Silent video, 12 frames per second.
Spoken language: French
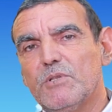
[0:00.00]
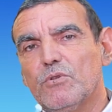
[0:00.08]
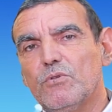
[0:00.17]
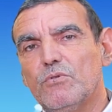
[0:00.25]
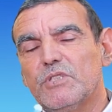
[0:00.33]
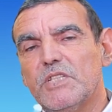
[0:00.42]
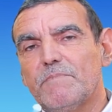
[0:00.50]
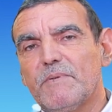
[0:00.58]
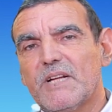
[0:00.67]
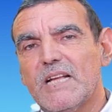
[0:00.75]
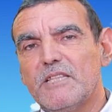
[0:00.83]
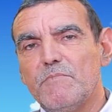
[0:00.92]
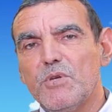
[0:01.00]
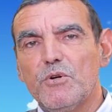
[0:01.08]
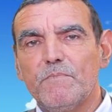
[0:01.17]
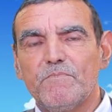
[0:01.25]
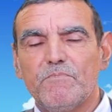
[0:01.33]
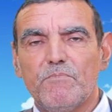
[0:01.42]
métaux lourds type
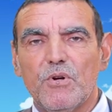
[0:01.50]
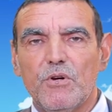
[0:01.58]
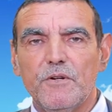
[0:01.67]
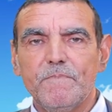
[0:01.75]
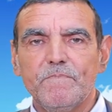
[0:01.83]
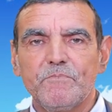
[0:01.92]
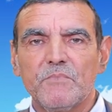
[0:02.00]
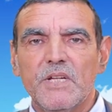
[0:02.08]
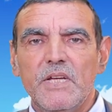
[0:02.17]
cadmium, plomb.